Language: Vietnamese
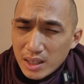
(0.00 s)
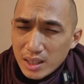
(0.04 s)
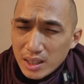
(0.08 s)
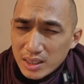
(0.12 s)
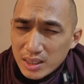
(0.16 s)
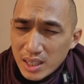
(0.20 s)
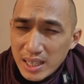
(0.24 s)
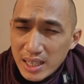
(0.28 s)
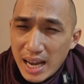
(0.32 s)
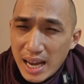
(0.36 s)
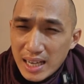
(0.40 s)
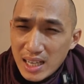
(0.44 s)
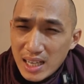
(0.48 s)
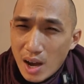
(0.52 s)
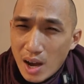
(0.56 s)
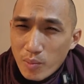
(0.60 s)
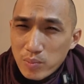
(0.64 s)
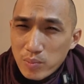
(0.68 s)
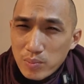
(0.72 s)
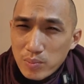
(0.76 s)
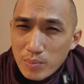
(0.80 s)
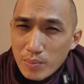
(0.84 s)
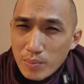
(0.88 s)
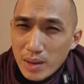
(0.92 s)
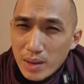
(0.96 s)
những cái hành
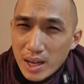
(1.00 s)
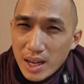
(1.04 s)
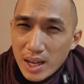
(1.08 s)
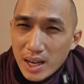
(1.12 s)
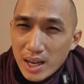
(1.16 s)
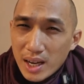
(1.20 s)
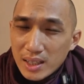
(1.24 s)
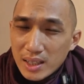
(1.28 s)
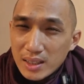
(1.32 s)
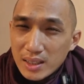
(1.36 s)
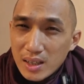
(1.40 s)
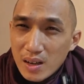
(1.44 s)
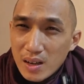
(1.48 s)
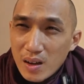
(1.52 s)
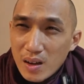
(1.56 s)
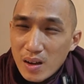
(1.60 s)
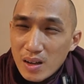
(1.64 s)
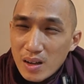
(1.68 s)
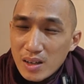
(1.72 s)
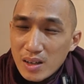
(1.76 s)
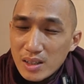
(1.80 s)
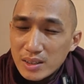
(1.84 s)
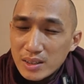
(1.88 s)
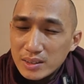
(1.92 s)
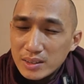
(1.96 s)
động mà
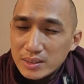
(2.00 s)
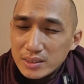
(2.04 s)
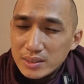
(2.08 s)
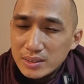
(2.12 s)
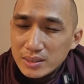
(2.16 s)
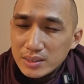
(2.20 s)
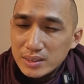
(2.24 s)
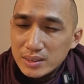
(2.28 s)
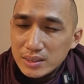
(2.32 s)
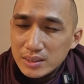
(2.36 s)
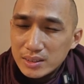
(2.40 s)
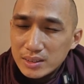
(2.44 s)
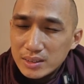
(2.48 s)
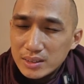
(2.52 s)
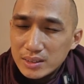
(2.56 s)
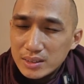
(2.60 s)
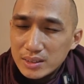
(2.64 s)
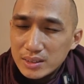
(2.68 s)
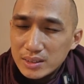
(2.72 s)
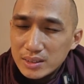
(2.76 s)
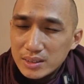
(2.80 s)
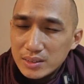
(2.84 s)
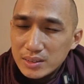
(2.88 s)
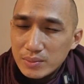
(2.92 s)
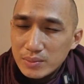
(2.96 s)
nó
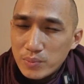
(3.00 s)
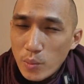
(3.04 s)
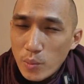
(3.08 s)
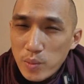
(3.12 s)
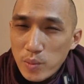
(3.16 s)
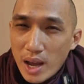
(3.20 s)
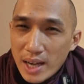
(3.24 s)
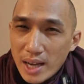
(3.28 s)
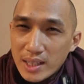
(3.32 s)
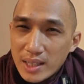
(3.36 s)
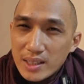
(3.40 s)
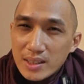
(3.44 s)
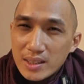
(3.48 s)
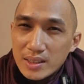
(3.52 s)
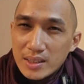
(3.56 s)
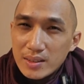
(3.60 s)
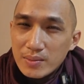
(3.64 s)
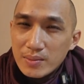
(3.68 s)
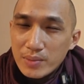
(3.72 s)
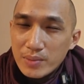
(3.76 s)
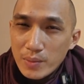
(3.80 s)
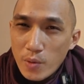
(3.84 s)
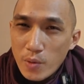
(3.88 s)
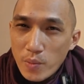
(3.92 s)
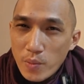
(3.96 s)
phúc hành
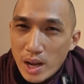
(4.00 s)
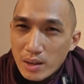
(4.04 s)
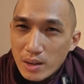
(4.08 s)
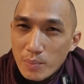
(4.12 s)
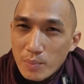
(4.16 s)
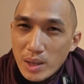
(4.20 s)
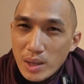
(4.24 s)
khi phúc hành là